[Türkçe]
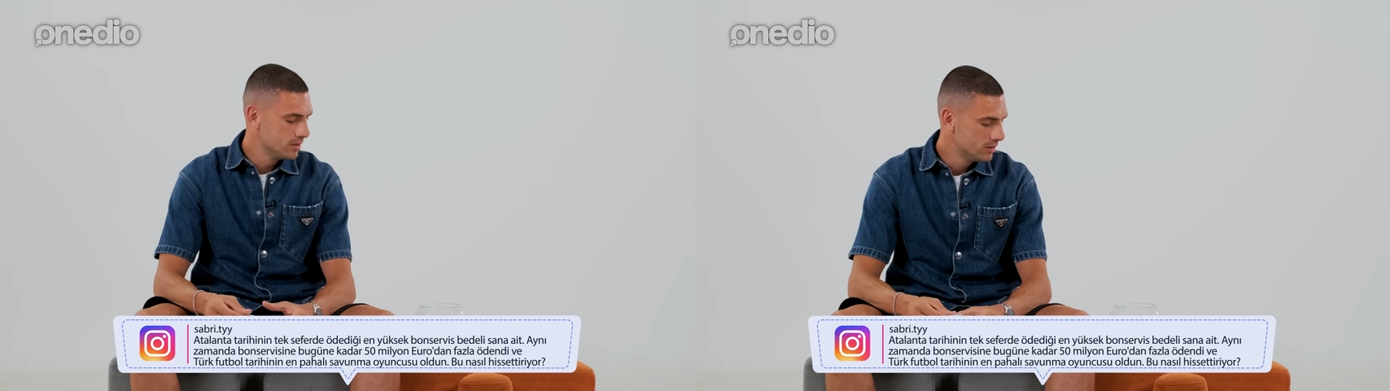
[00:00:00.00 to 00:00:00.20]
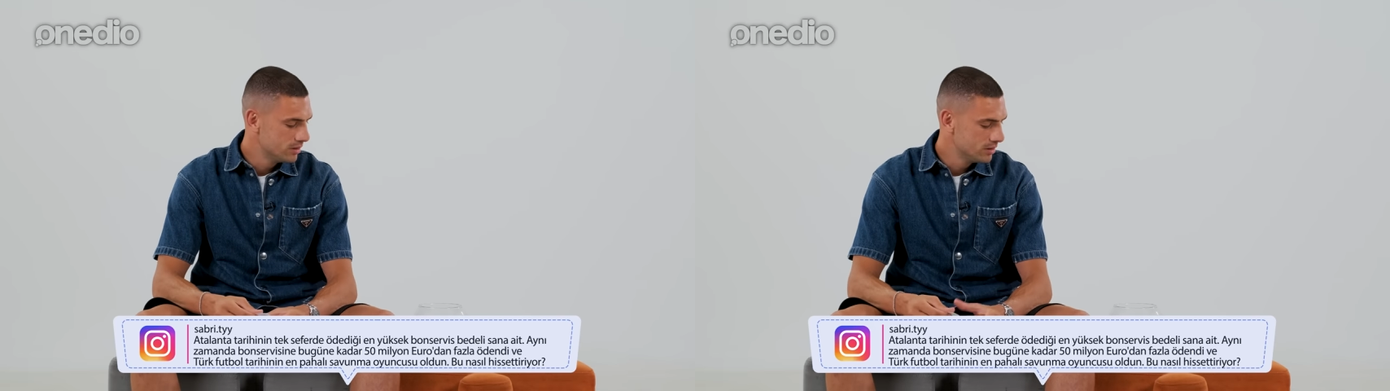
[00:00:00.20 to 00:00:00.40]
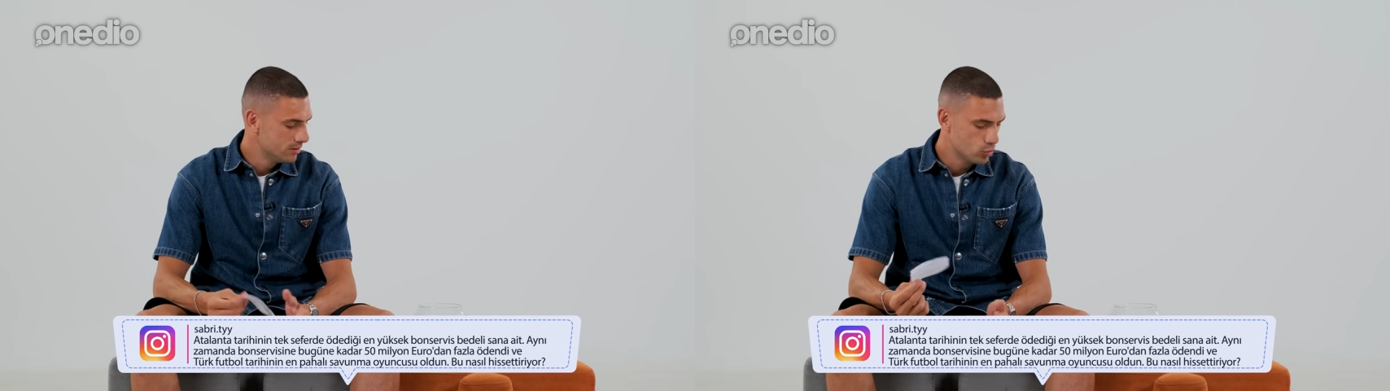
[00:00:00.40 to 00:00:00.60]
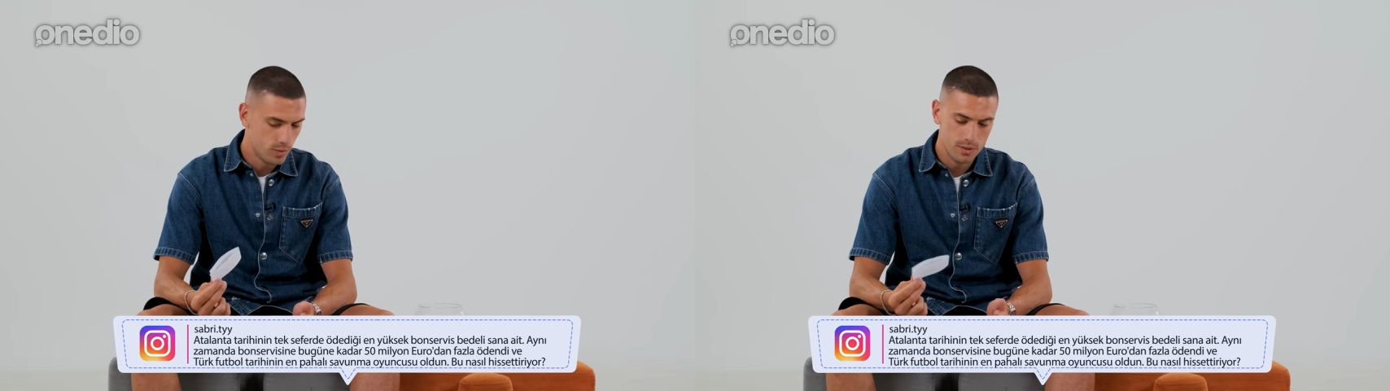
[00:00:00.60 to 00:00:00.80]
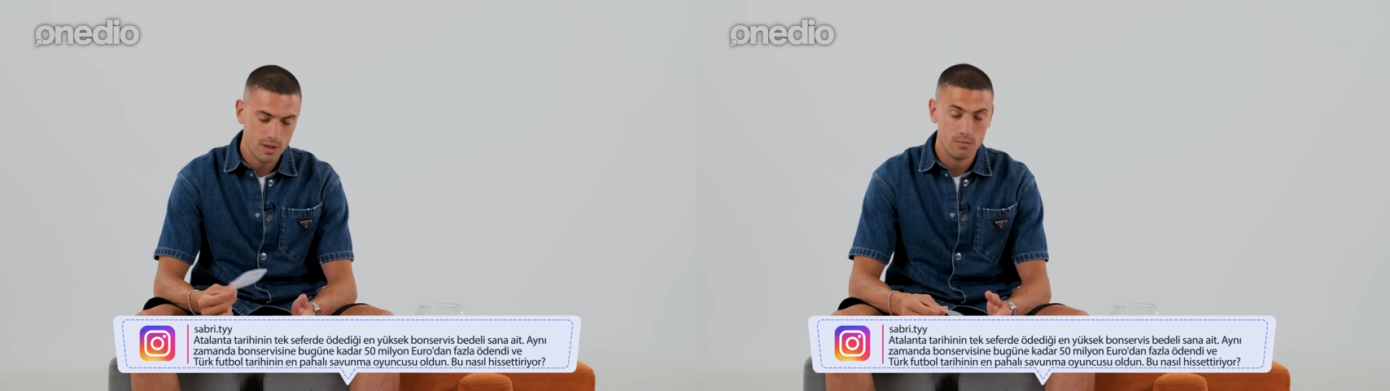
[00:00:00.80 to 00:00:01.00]
Ee, bu
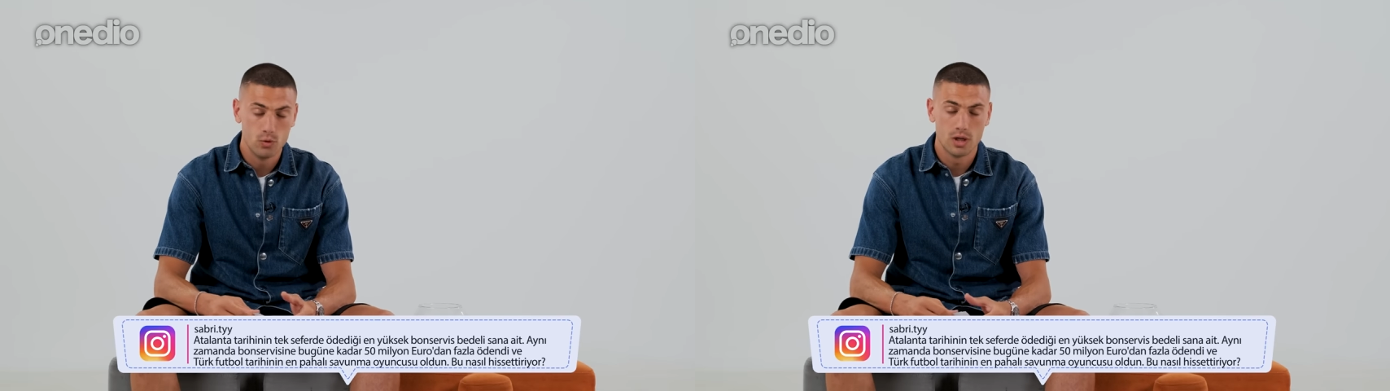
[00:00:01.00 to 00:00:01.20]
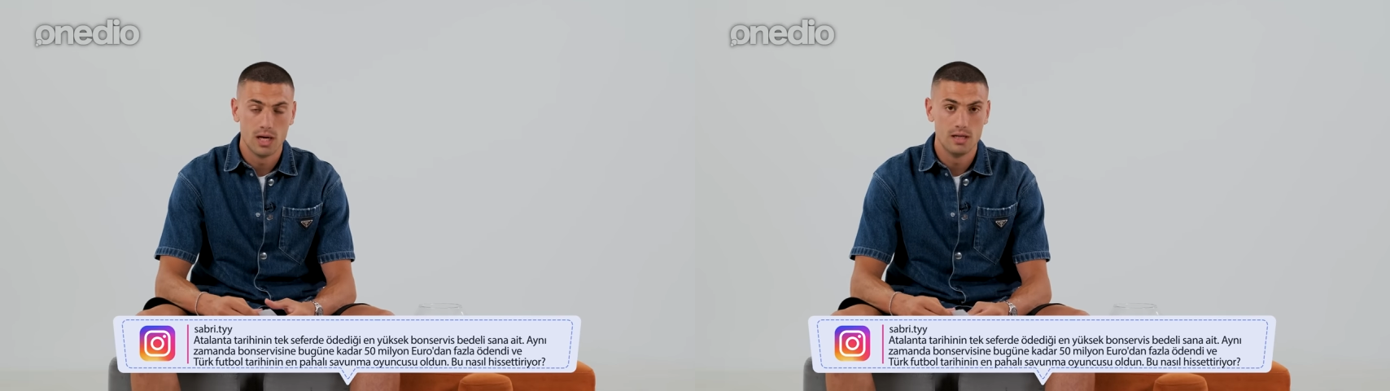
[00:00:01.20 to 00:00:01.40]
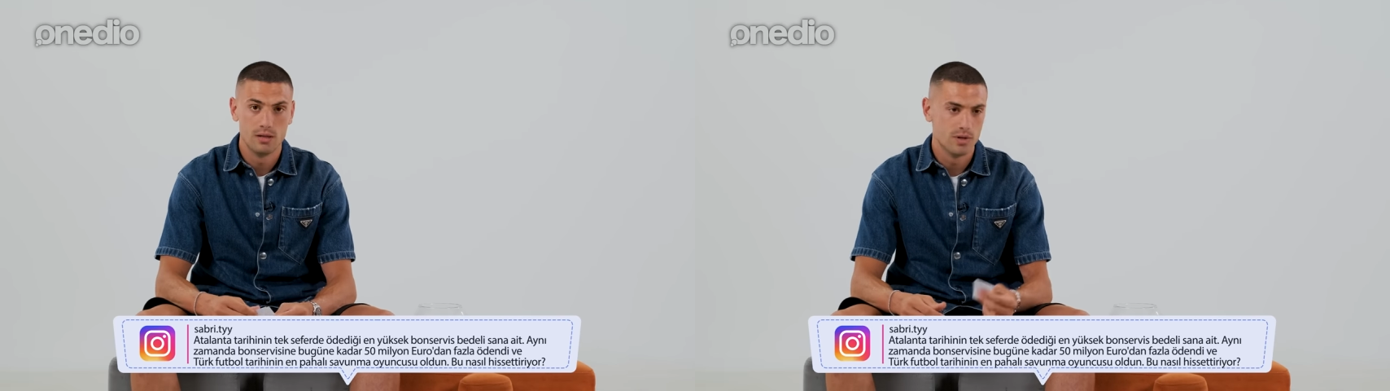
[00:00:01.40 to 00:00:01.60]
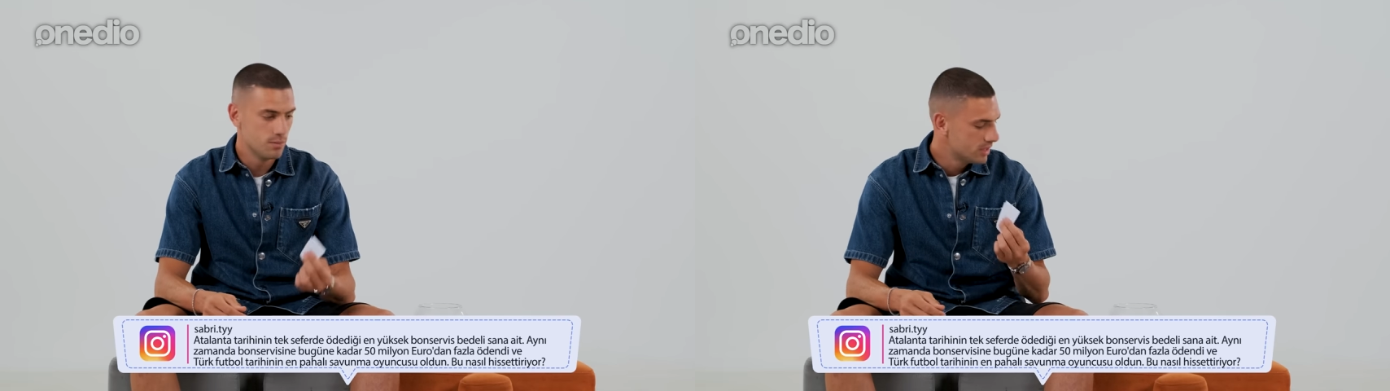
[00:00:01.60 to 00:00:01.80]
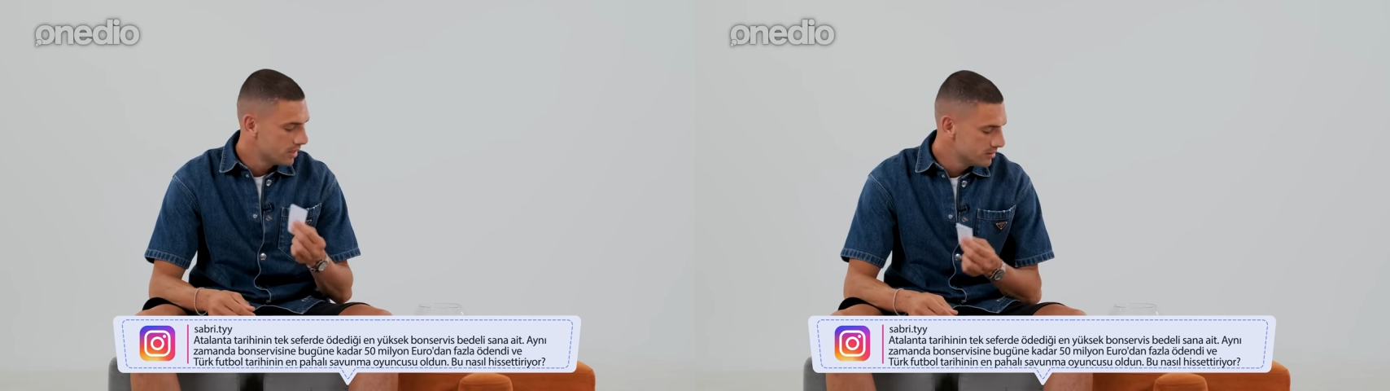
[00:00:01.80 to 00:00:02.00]
benim en büyük hayallerimden
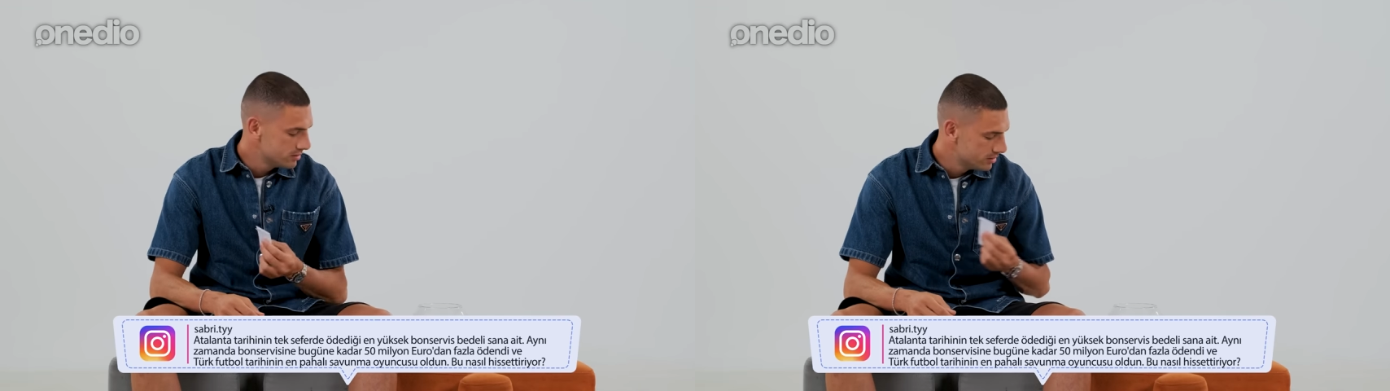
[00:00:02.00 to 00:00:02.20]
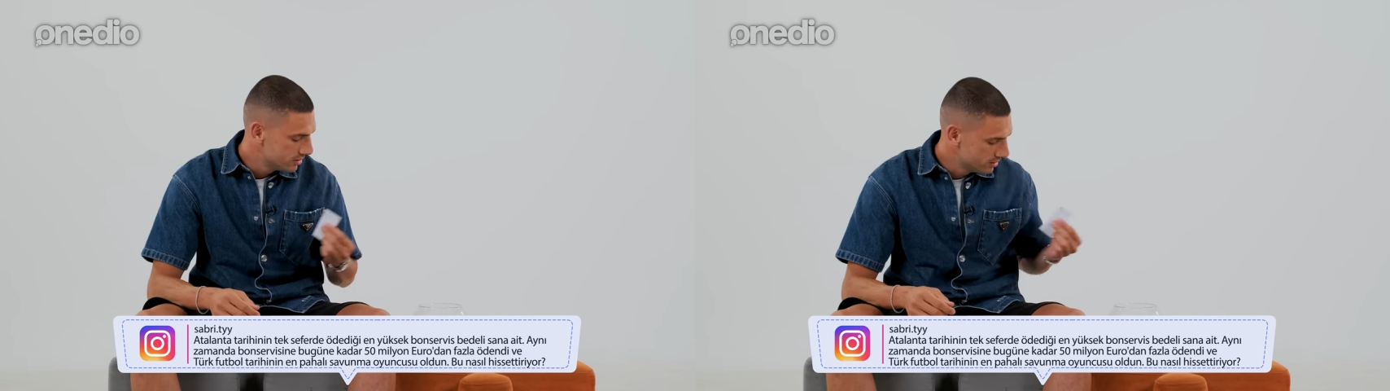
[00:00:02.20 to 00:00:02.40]
bir tanesiydi.